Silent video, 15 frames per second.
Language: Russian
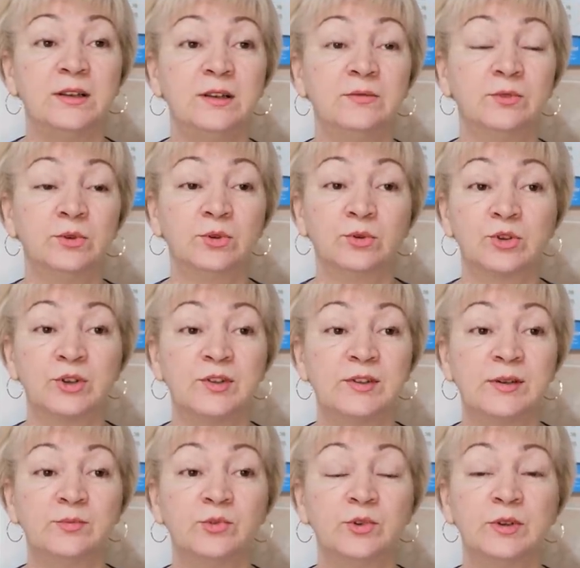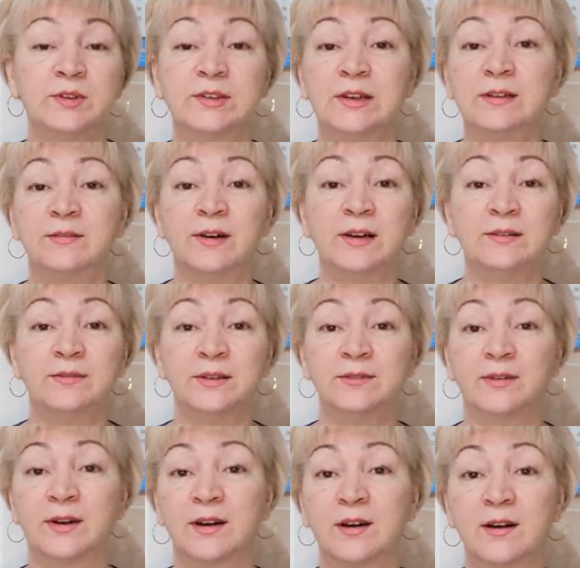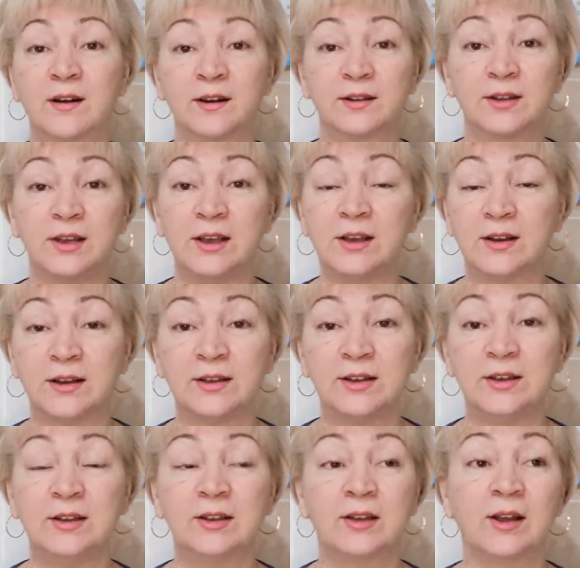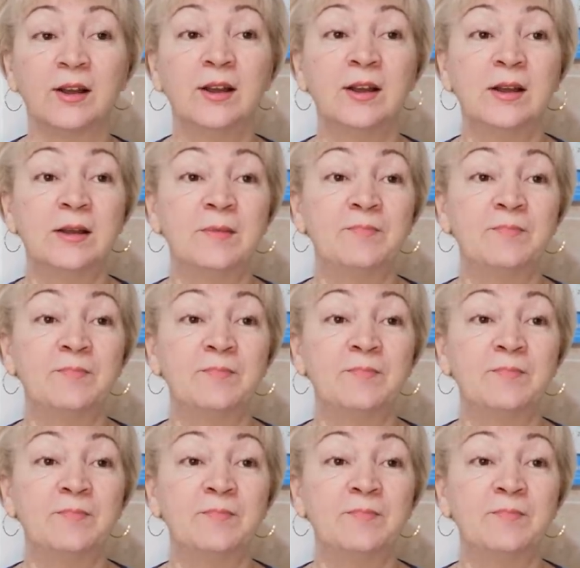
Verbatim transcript: И вот тоже зимой заливали во дворах катки какие-то,